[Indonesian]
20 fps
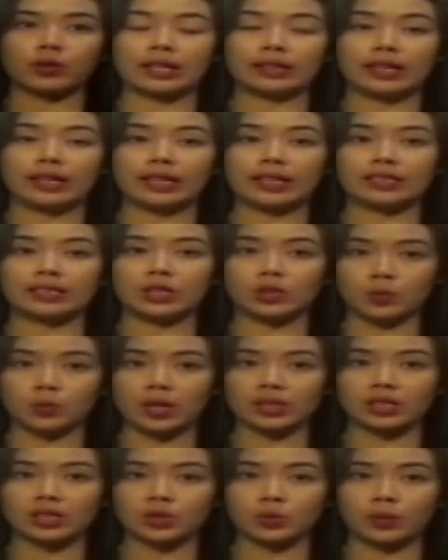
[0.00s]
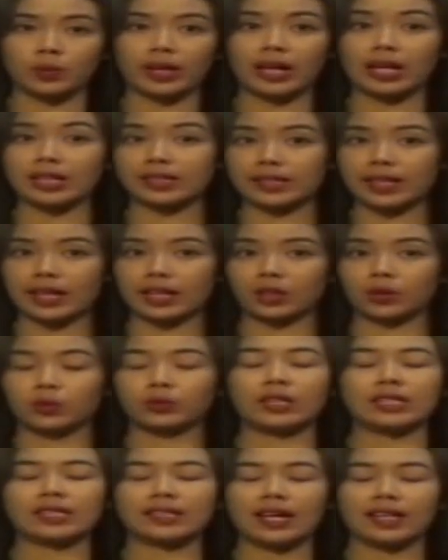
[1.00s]
dari siswa-siswi SDN
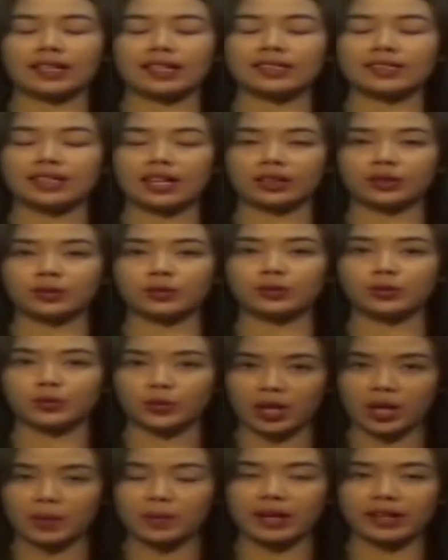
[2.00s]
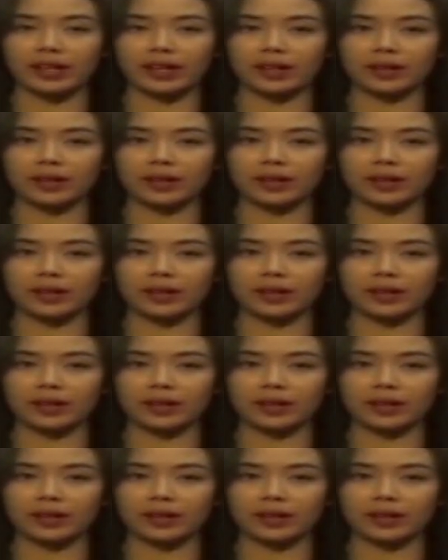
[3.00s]
Kutisari 1 Surabaya.